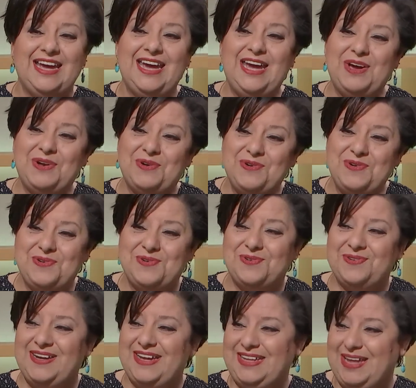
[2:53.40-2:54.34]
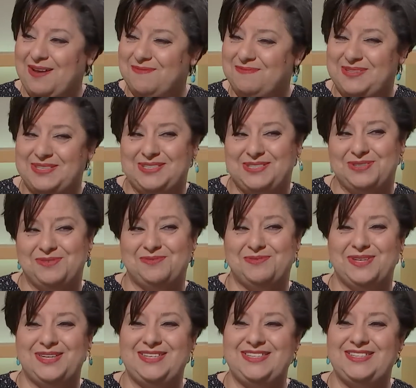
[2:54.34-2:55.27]
يروحوا اللي تحب
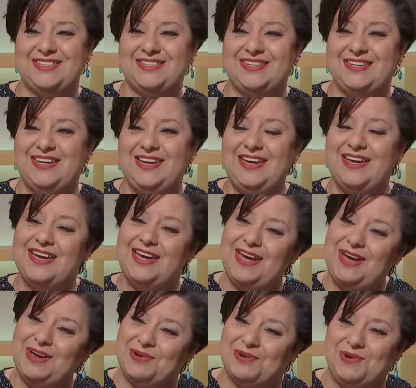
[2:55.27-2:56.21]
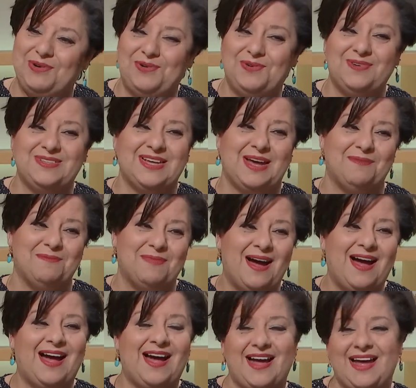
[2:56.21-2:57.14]
تتزوج يروحوا
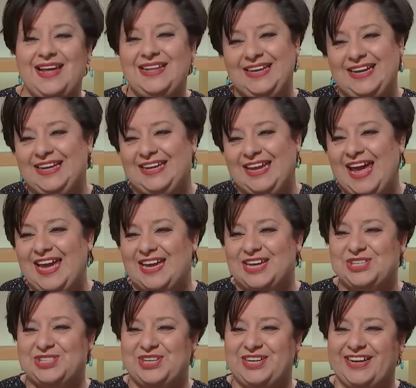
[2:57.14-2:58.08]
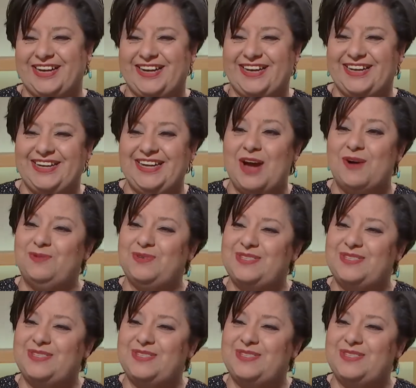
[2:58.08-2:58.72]
زعما ادعي لنا يا شيخ يا